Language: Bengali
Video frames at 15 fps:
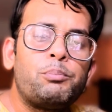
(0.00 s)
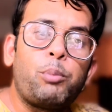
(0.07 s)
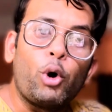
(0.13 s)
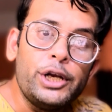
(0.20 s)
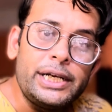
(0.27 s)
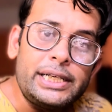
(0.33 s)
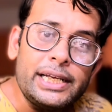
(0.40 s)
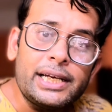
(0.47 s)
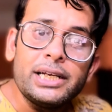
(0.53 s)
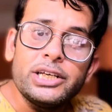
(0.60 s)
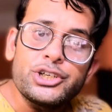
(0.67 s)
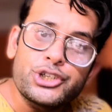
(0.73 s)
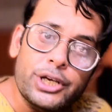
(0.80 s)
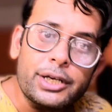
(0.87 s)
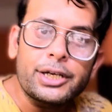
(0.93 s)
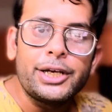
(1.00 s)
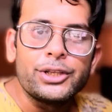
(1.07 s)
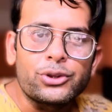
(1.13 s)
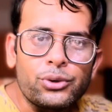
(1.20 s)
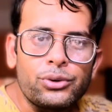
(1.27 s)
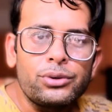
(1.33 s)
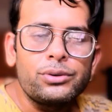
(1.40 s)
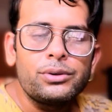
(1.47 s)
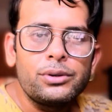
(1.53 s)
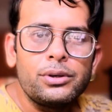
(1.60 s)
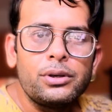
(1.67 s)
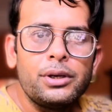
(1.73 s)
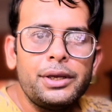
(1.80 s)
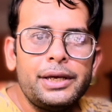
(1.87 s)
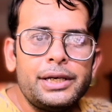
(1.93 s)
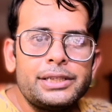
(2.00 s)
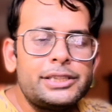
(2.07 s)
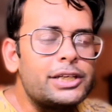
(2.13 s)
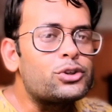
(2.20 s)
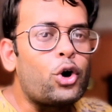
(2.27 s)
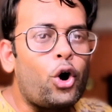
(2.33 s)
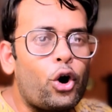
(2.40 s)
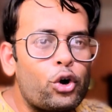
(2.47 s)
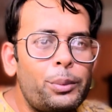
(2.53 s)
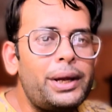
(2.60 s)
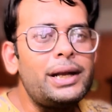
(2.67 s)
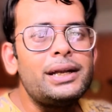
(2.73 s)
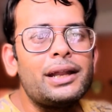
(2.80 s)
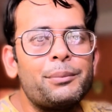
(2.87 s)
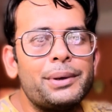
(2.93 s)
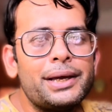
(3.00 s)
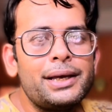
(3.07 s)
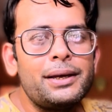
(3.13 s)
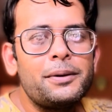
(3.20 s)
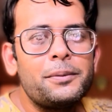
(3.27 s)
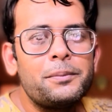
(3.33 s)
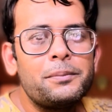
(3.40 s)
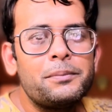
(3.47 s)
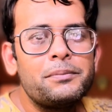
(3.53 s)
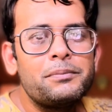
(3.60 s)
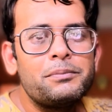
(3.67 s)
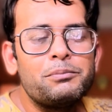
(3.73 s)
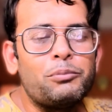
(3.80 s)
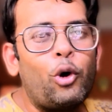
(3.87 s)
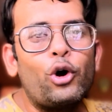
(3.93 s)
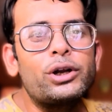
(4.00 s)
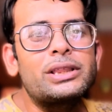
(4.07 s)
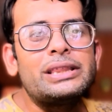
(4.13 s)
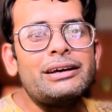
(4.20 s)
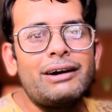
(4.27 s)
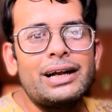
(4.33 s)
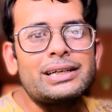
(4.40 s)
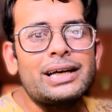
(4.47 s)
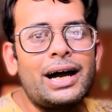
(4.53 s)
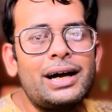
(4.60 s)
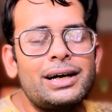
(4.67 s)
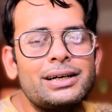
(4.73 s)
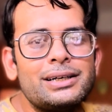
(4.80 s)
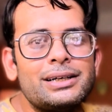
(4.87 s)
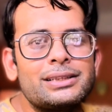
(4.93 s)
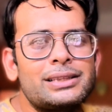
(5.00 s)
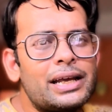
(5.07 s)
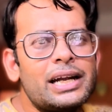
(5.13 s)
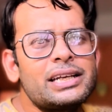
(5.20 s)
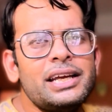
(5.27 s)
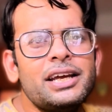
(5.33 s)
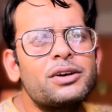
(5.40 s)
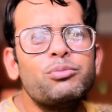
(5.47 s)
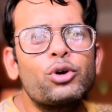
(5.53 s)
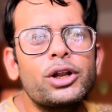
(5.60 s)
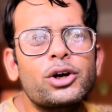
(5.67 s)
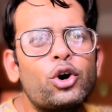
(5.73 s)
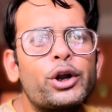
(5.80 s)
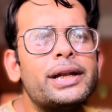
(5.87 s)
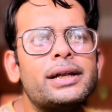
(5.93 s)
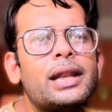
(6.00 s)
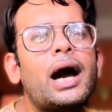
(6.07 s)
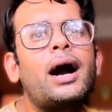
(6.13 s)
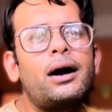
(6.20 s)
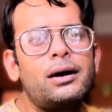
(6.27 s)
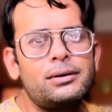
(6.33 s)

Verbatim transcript: পলিটিক্যালি শিক্ষিত যে ধর্মের নামে ভোট দেওয়াটা তারা ঠিক মনে করেন না